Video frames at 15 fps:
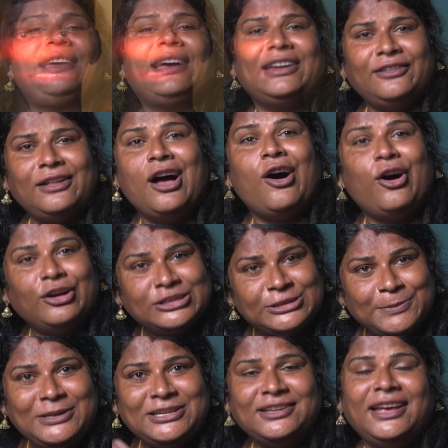யாராவது
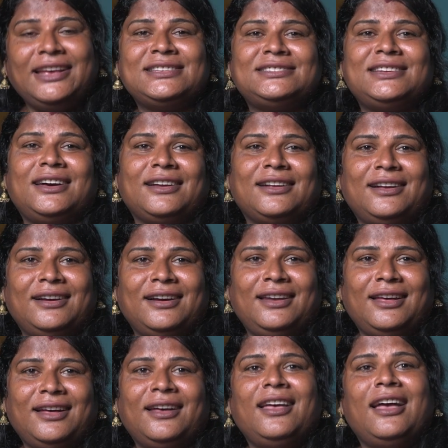ஹாஸ்பிட்டலைஸ்டாக
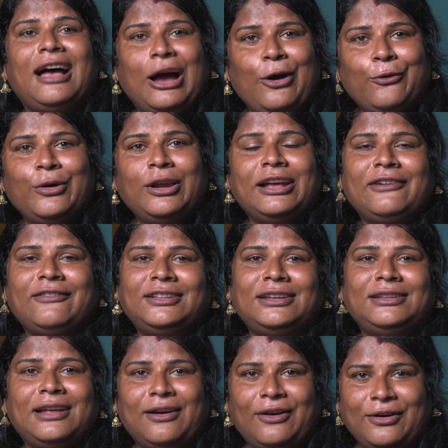இருக்காங்களா அவங்களுக்கு வந்து
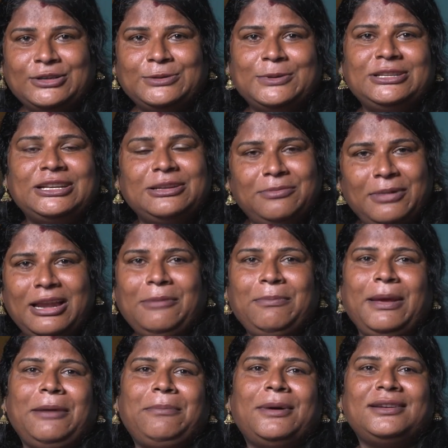இந்த ஹாஸ்பிட்டல் பில்
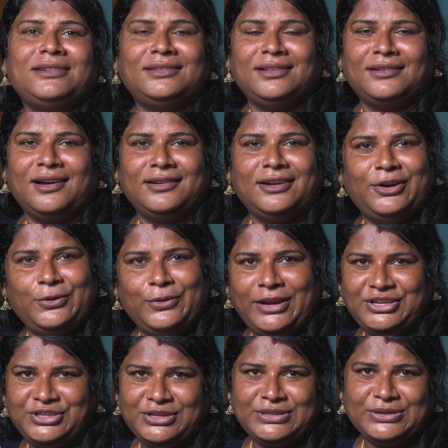பே பண்ணுறதுக்கான
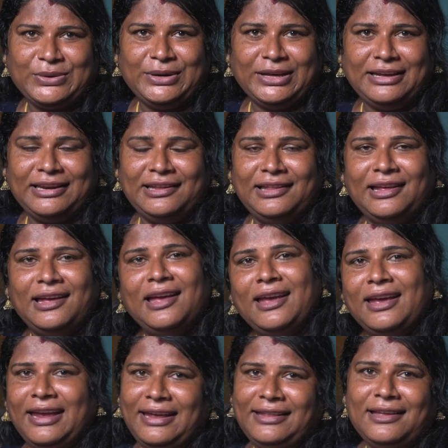டொனேஷன்ஸ் கொடுக்கறது
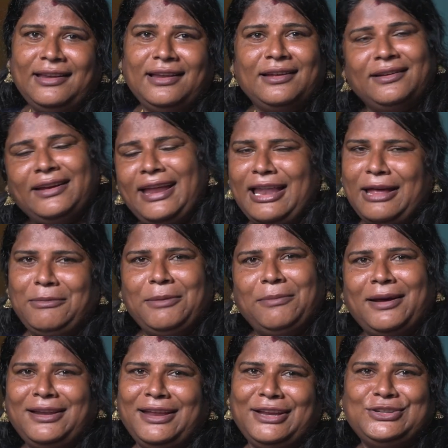இதெல்லாம் எல்லாமே
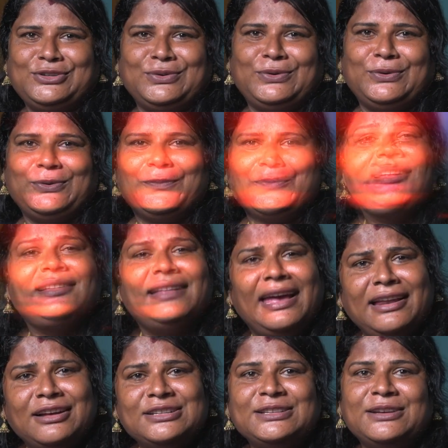பண்ணிகிட்ருக்கோம்
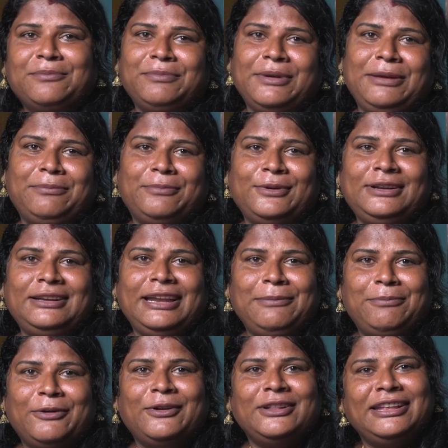தேர் ஆர் சம் பீப்புள்
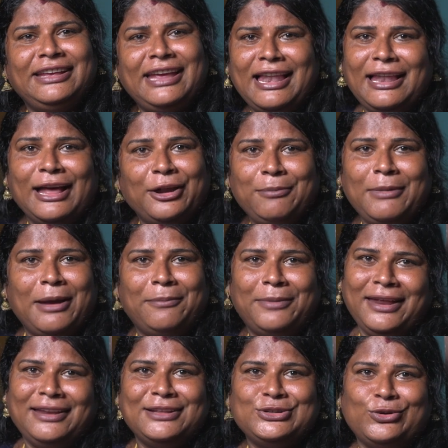இப்போ வந்து எல்லாருமே
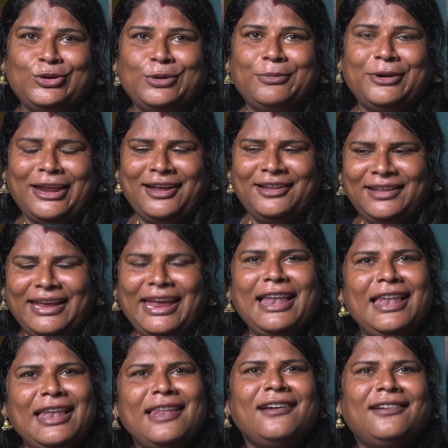அப்படின்னு சொல்ல முடியாது
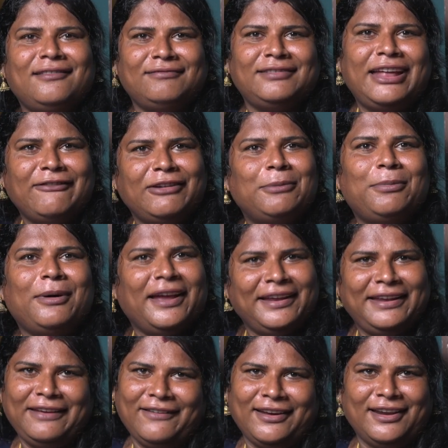எல்லாம் டெவலப்
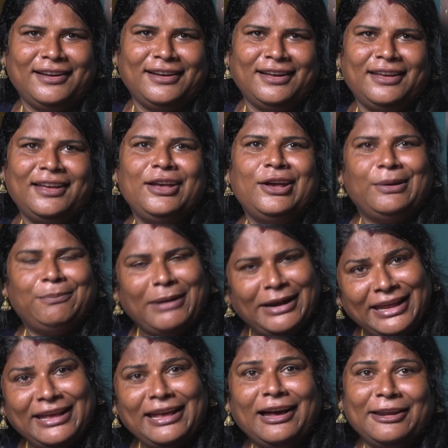ஆகிட்டே வராங்க
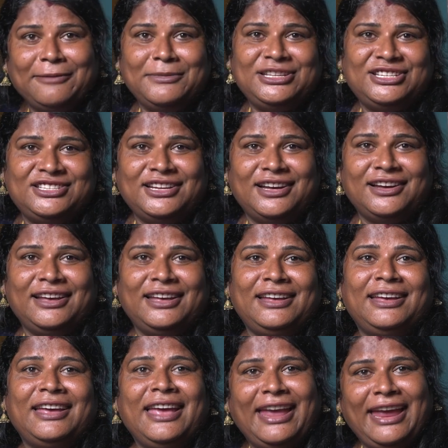படிக்க ஆரம்பிச்சிட்டாங்க
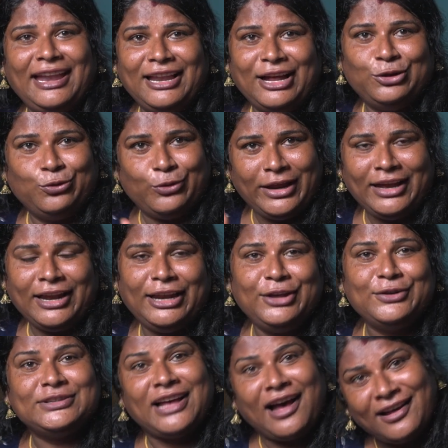எல்லா
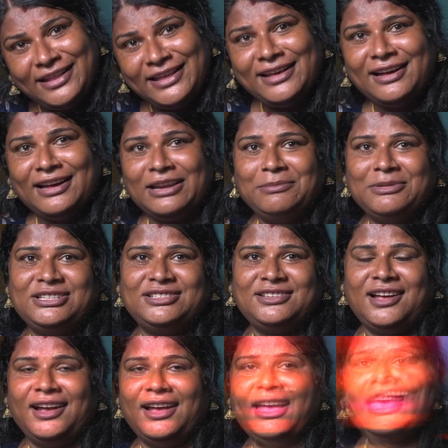துறைகளையும் சாதிக்க
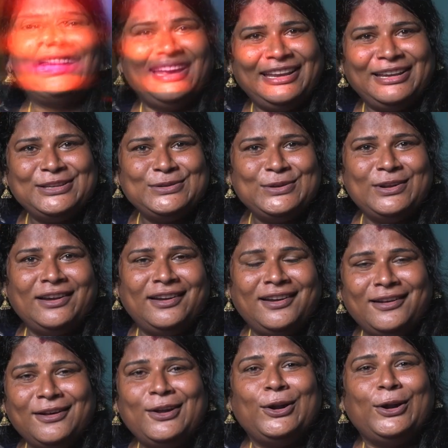ஆரம்பிச்சிட்டாங்க நான் என்ன
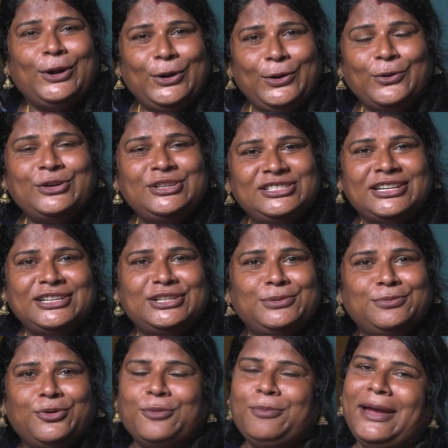சொல்கிறேன்னா டோன்ட் ஜட்ஜ்
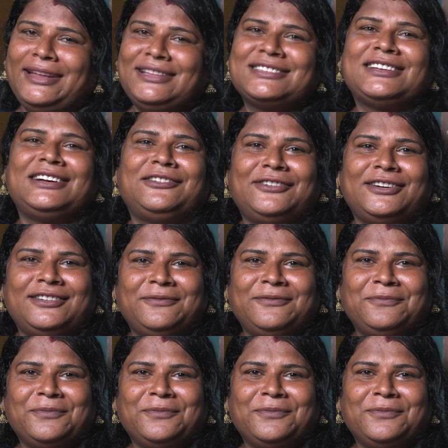அ புக் பை கவர்